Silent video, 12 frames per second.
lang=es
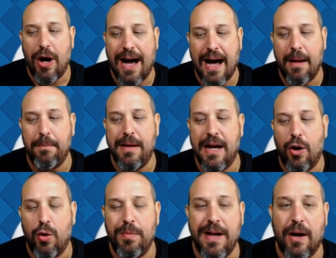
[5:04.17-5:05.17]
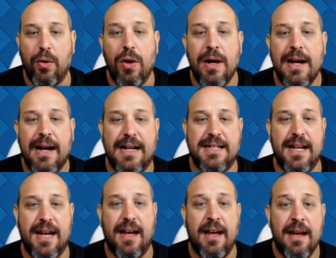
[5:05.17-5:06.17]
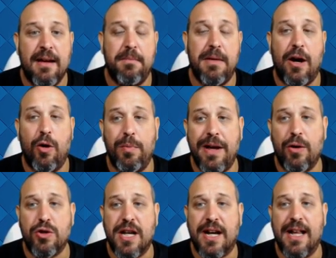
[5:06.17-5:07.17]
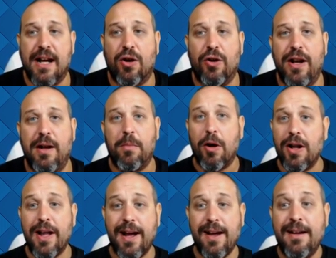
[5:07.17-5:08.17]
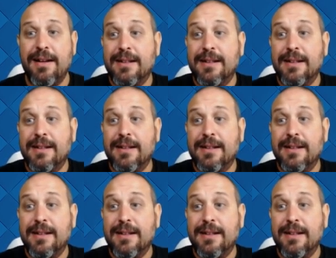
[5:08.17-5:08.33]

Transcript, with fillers: a Miau Miau. Así que Miau Miau se queda con el molde.